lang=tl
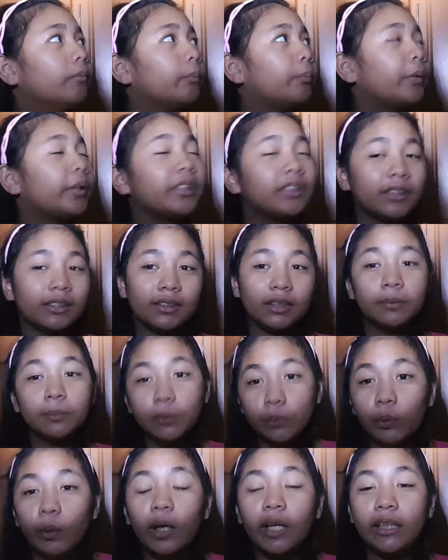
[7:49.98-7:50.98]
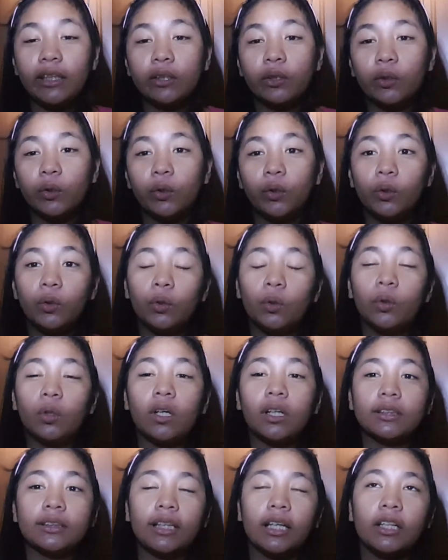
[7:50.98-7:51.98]
versa sa buhay ko.
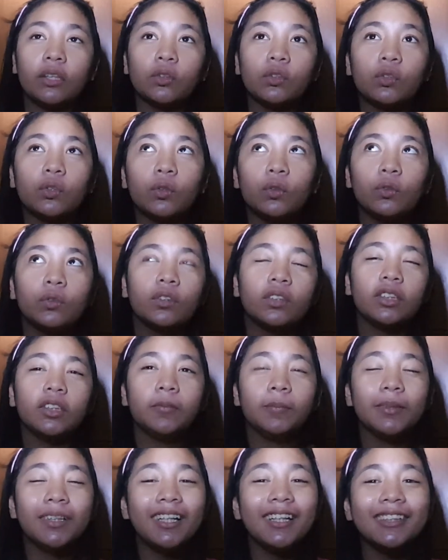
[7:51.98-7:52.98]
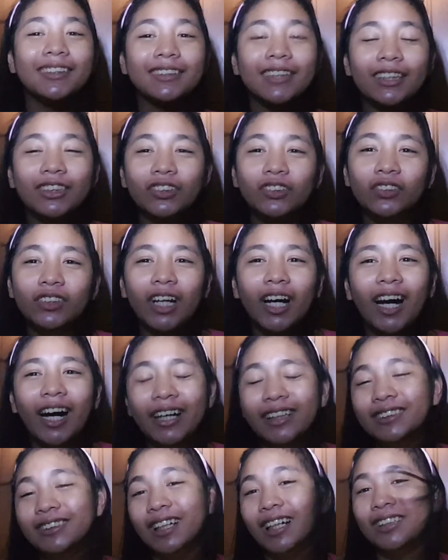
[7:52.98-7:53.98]
Kasi gusto kong ibigay sa inyo
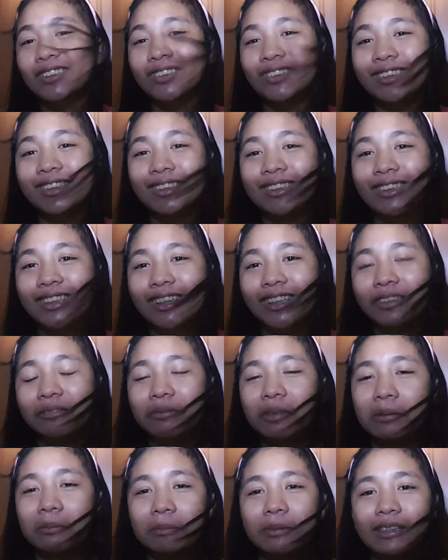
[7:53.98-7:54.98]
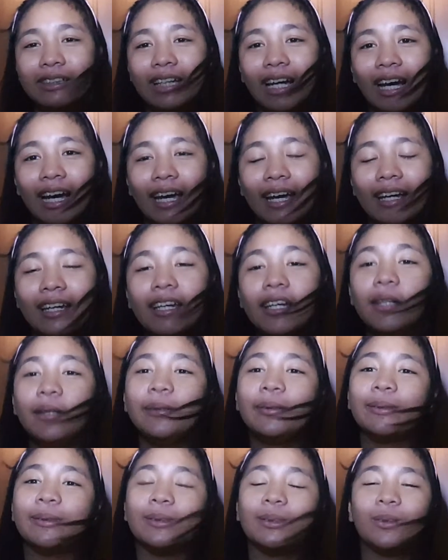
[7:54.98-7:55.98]
lahat kaso hindi ko mabigay.
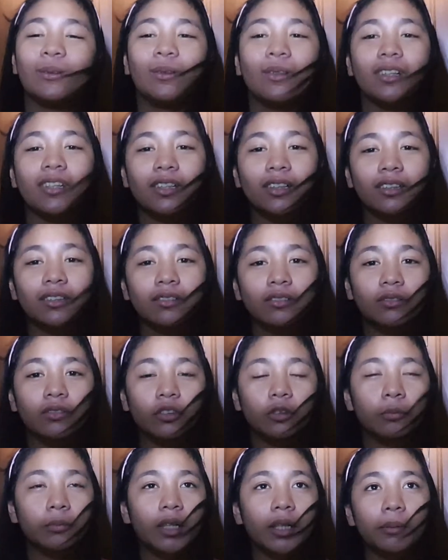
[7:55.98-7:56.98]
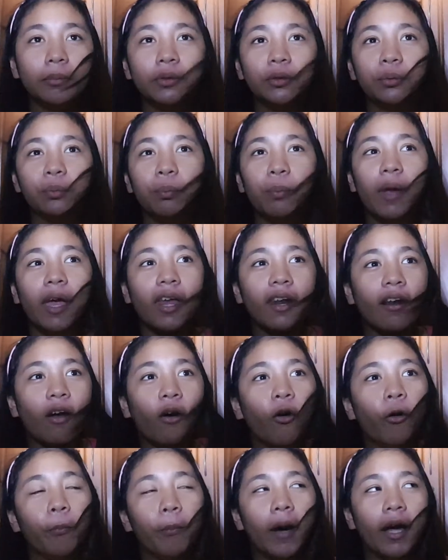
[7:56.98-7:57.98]
Gusto ko rin dumami yung pera
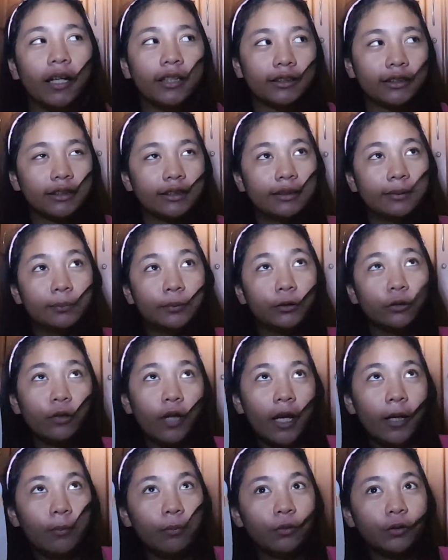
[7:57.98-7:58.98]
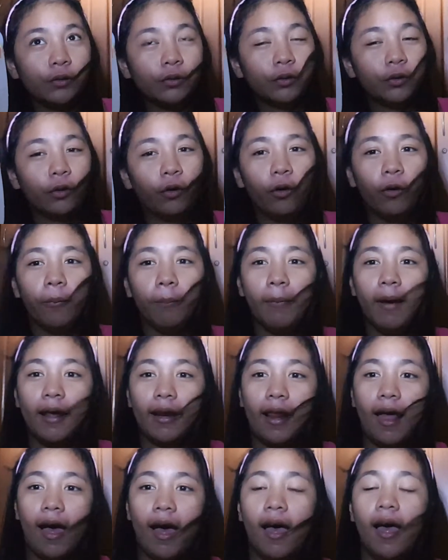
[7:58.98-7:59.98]
ko para sa subscriber ko
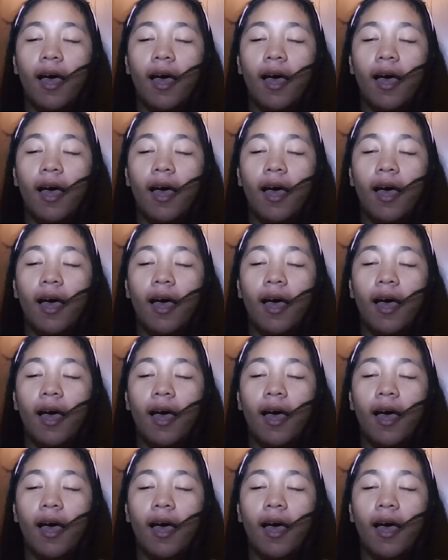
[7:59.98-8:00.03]
para